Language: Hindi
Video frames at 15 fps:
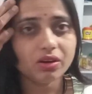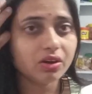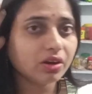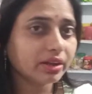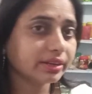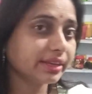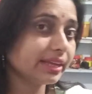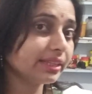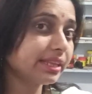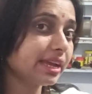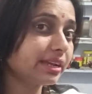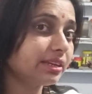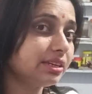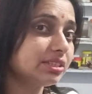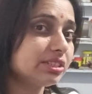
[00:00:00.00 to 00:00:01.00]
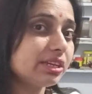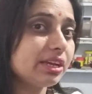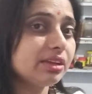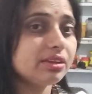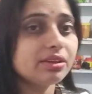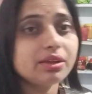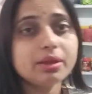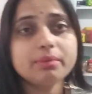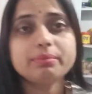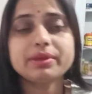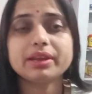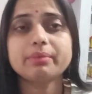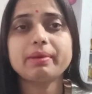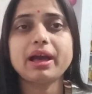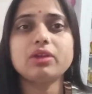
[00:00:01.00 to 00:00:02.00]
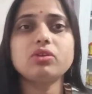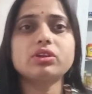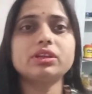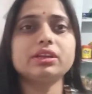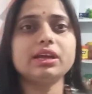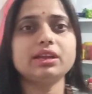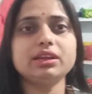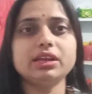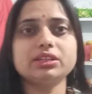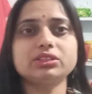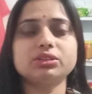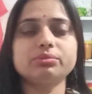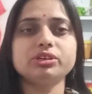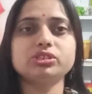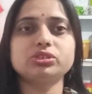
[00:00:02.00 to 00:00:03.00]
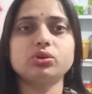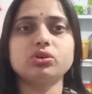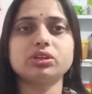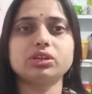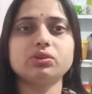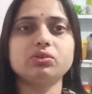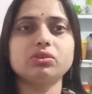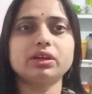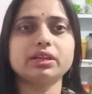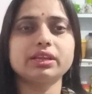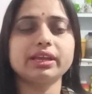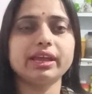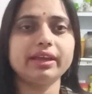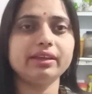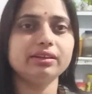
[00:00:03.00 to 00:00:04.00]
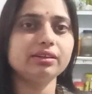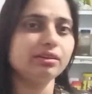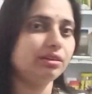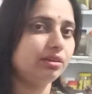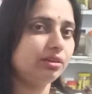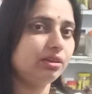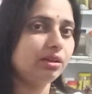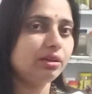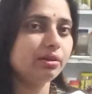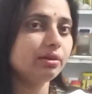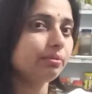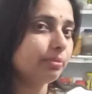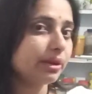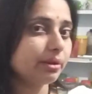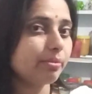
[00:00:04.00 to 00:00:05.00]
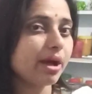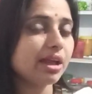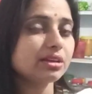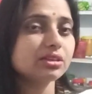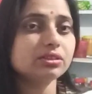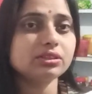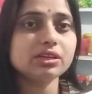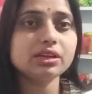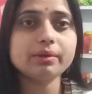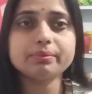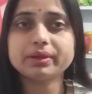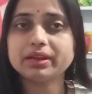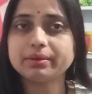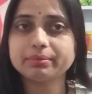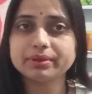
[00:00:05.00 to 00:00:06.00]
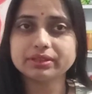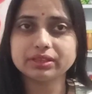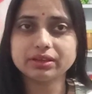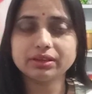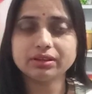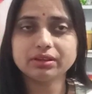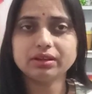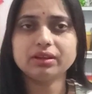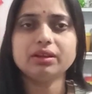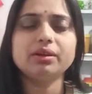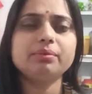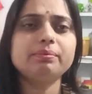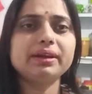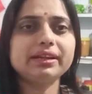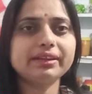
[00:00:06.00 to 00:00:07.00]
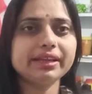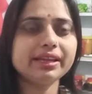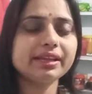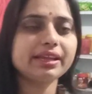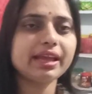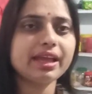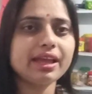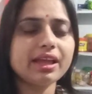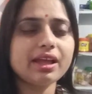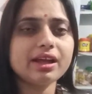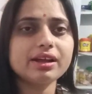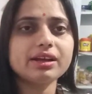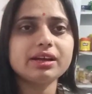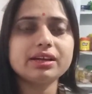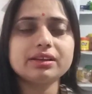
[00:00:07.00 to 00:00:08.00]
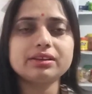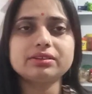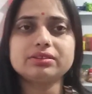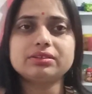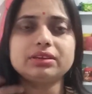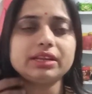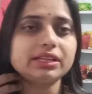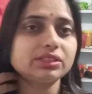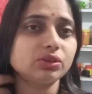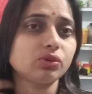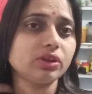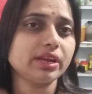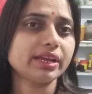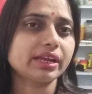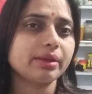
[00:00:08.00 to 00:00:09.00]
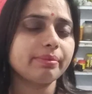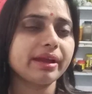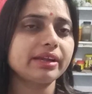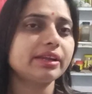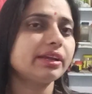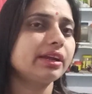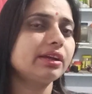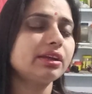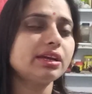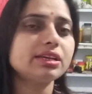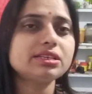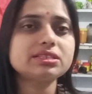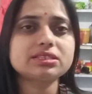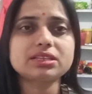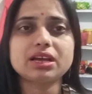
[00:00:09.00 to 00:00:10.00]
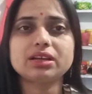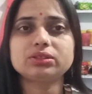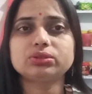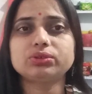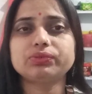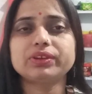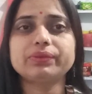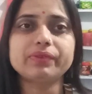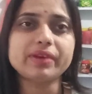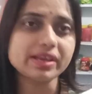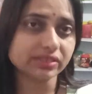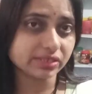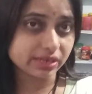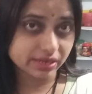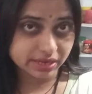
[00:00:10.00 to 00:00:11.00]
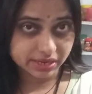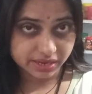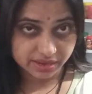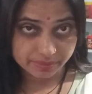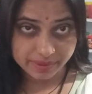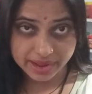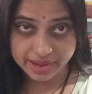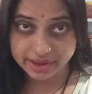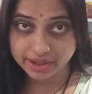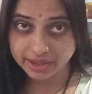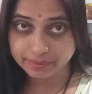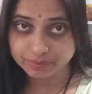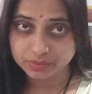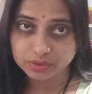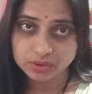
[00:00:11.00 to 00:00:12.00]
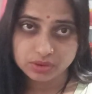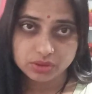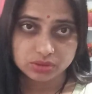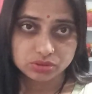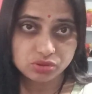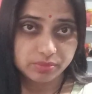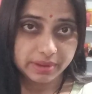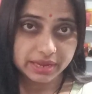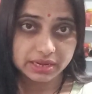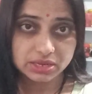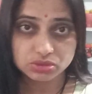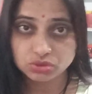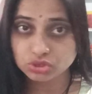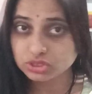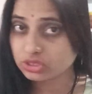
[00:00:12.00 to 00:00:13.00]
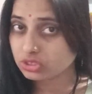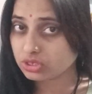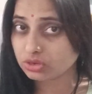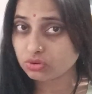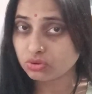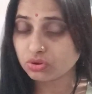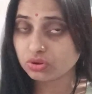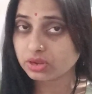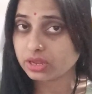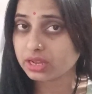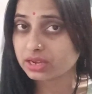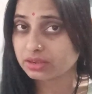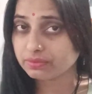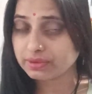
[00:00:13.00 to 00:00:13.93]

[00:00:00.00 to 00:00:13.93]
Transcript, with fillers: और ये देख लीजिए मेरे बालों की ना लेंथ भी छोटी हो गई है मेरे बाल कितने लंबे लंबे थे बट ठीक है अगर लेंथ को लेके बैठेगा ना इंसान तो फिर फैशन नहीं कर पाएगा तो मैंने सोचा चलो एक